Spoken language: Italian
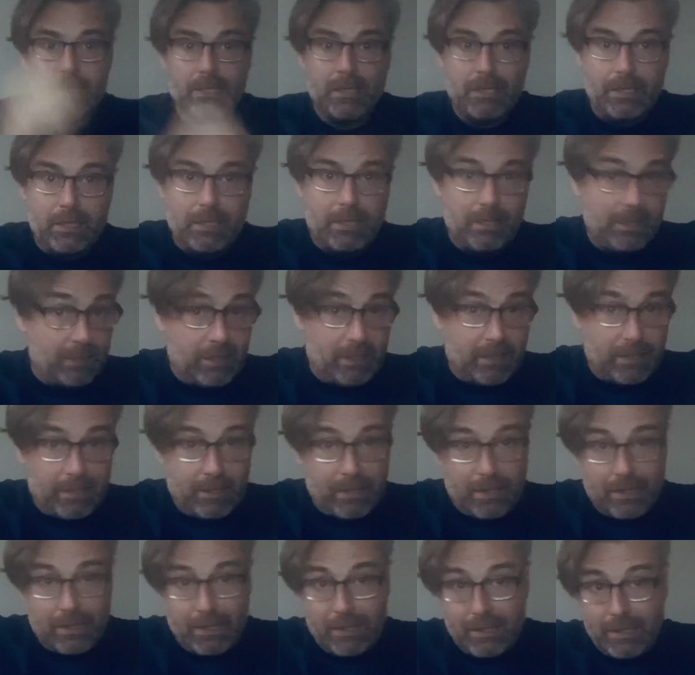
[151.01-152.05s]

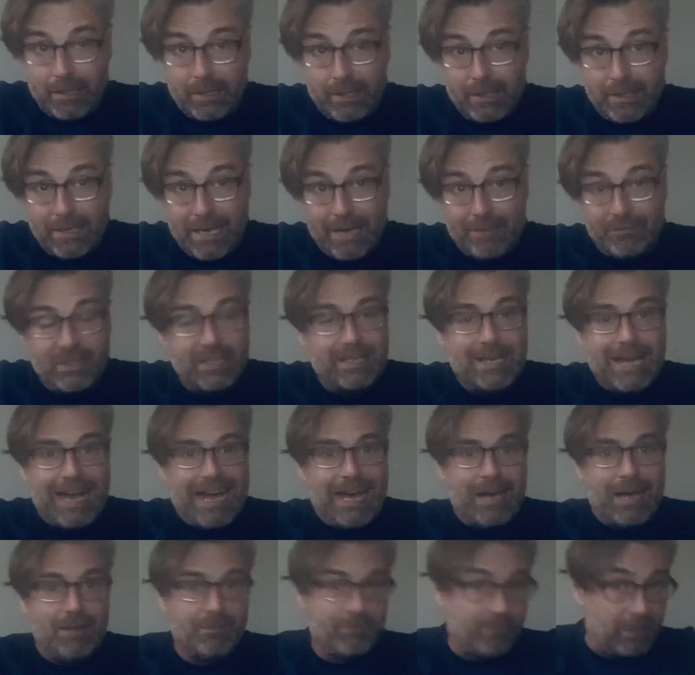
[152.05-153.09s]
eh,
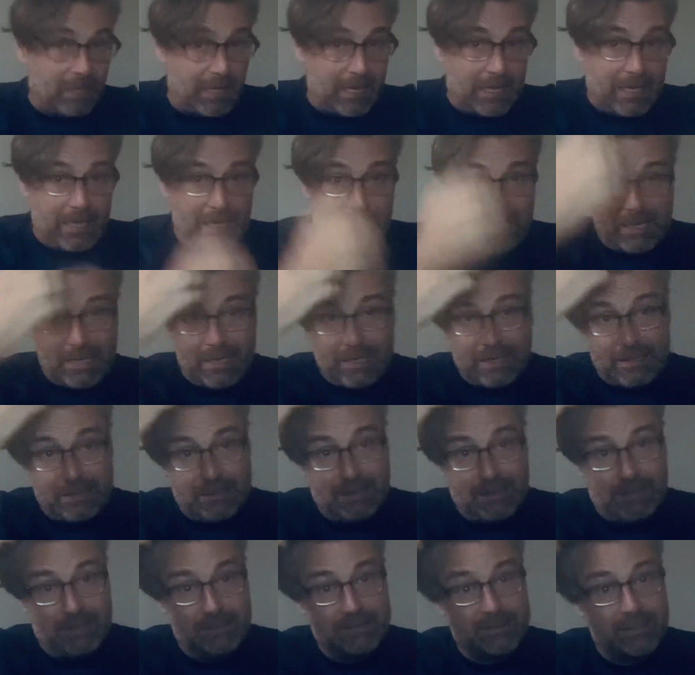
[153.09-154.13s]

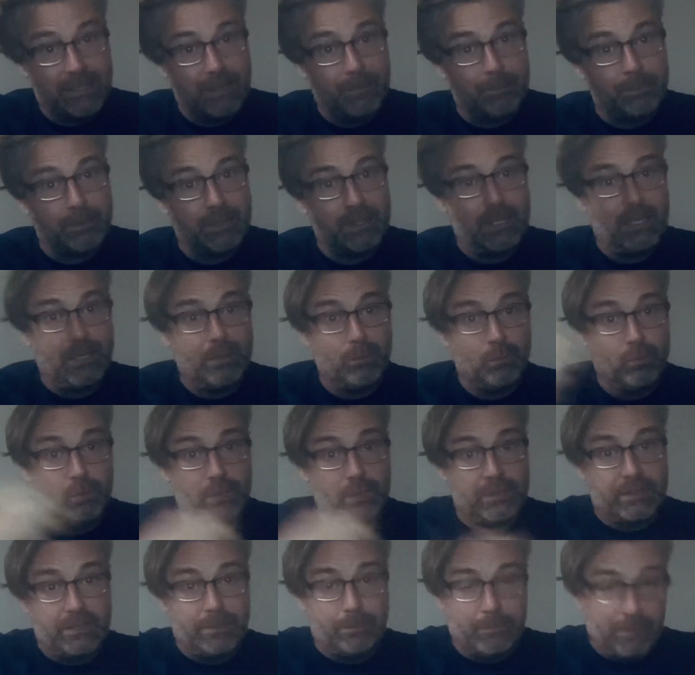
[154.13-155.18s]
navigava sempre nelle
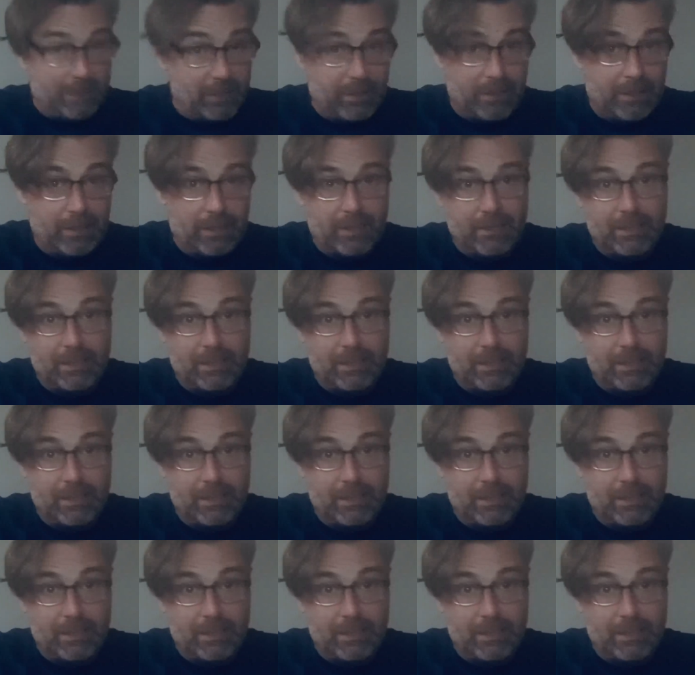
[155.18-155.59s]
ultime,